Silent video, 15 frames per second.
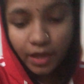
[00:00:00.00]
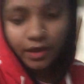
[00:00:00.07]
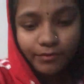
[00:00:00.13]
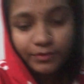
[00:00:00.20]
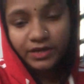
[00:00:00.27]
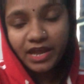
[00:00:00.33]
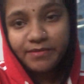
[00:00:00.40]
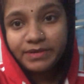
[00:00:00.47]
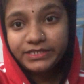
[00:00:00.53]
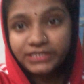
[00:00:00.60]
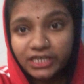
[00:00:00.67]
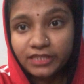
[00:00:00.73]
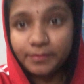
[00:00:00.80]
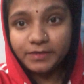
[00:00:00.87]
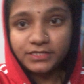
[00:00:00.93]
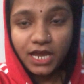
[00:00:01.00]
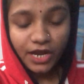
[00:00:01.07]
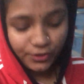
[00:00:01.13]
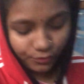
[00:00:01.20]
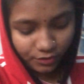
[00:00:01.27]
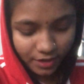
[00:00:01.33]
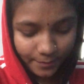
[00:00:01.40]
अभी ना मैं छत पर जा
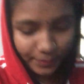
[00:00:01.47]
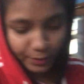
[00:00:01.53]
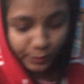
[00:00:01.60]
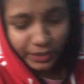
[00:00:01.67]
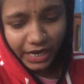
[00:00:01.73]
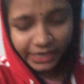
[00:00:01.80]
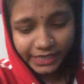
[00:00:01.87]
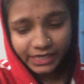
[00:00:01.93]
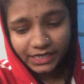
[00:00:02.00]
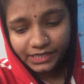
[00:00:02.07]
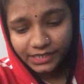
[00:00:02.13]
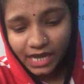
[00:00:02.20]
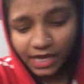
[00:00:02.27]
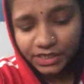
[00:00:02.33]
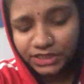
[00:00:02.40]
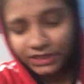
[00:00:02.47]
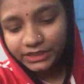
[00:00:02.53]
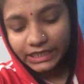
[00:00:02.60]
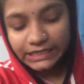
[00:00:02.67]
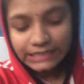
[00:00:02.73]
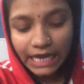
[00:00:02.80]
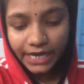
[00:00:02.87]
रही हूँ कपड़े उठाने के लिए यार
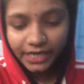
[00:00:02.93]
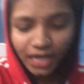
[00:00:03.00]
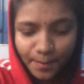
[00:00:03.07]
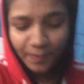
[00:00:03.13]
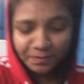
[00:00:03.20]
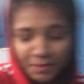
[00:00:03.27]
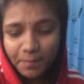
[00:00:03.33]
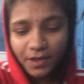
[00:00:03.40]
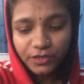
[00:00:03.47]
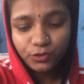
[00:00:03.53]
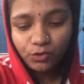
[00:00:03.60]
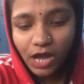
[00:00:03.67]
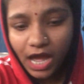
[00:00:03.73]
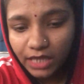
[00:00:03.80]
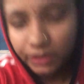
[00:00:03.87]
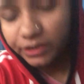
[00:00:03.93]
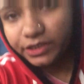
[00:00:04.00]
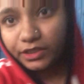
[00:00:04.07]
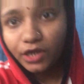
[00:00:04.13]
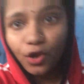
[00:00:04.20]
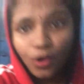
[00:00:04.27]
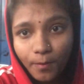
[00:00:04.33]
इतने सारे कपड़े मैं माँ सुखा रही
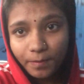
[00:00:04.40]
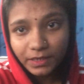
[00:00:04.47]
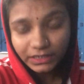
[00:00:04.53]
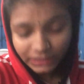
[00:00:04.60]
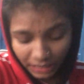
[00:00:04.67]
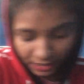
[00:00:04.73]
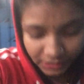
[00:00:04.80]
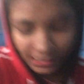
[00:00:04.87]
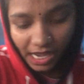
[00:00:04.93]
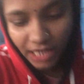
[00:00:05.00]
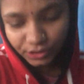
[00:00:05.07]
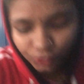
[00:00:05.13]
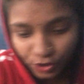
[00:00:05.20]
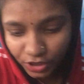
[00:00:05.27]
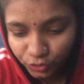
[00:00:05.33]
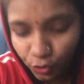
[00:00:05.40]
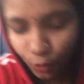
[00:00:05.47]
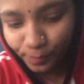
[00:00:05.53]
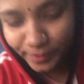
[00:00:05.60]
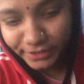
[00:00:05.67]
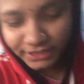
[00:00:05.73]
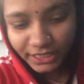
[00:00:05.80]
थी ना ऊपर थक जाती हूँ एक तो
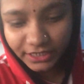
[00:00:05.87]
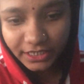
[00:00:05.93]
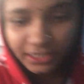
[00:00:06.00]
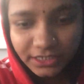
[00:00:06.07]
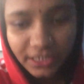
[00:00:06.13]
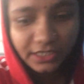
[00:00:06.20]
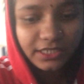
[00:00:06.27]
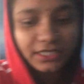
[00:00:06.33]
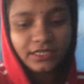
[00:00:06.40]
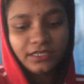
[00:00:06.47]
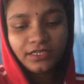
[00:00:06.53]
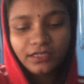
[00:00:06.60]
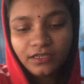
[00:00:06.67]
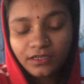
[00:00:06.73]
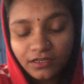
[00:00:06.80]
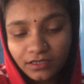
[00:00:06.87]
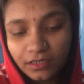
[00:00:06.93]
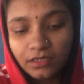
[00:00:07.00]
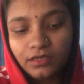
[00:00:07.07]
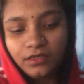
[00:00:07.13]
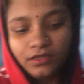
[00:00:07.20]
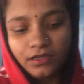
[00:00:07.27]
ऊपर चढ़ते चढ़ते
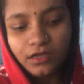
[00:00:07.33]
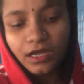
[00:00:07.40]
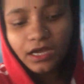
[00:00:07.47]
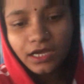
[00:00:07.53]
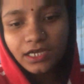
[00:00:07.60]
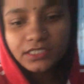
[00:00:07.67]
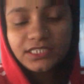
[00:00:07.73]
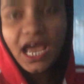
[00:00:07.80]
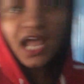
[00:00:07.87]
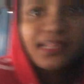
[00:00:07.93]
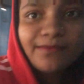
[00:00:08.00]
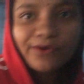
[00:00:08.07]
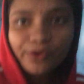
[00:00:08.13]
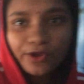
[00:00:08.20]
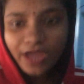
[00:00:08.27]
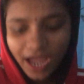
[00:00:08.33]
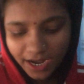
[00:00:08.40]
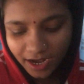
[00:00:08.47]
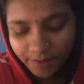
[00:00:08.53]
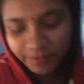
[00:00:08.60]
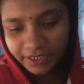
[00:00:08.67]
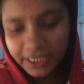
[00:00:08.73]
हाँ साथ में कोई
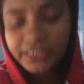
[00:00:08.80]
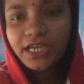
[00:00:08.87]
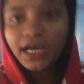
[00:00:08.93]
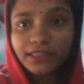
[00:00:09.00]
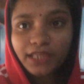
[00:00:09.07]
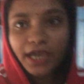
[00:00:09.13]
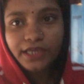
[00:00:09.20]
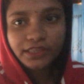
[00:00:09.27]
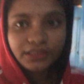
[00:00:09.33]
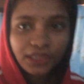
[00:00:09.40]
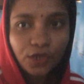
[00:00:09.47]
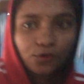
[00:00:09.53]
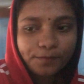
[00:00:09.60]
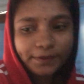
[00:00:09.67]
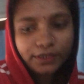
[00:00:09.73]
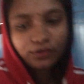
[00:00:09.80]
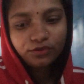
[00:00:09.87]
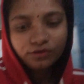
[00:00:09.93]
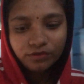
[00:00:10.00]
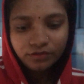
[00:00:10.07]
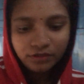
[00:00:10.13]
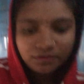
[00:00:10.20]
आना भी नहीं चाहता इतने ऊपर
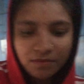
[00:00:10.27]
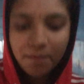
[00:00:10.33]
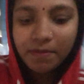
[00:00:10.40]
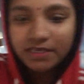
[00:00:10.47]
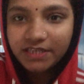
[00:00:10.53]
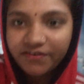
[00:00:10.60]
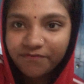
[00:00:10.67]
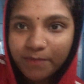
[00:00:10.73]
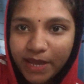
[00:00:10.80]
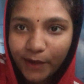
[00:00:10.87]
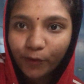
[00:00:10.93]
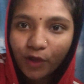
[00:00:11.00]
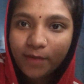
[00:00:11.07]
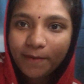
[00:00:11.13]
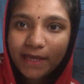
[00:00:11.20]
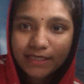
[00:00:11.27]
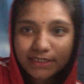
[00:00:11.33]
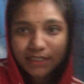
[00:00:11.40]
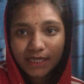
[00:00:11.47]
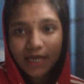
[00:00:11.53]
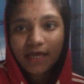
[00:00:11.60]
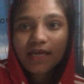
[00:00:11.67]
तो मम्मा सिर्फ मेरे को ही
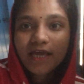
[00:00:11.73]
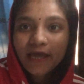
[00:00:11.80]
भेजती है